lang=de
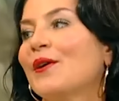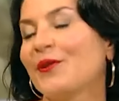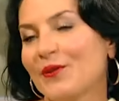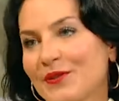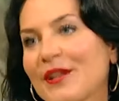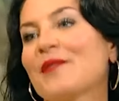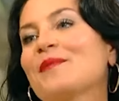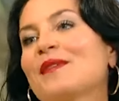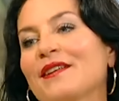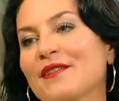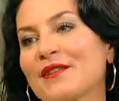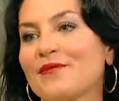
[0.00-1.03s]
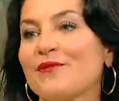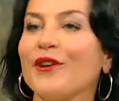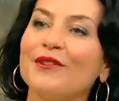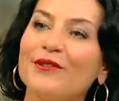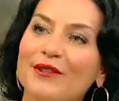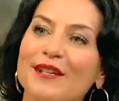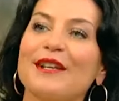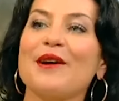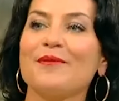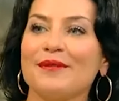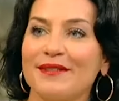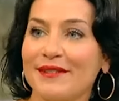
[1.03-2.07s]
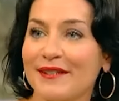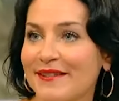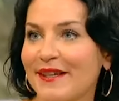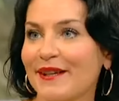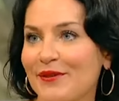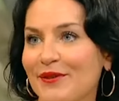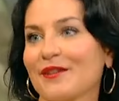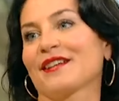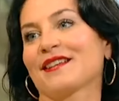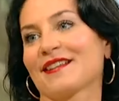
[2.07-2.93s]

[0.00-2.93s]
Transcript: nur noch mehr leiden würde. Es ist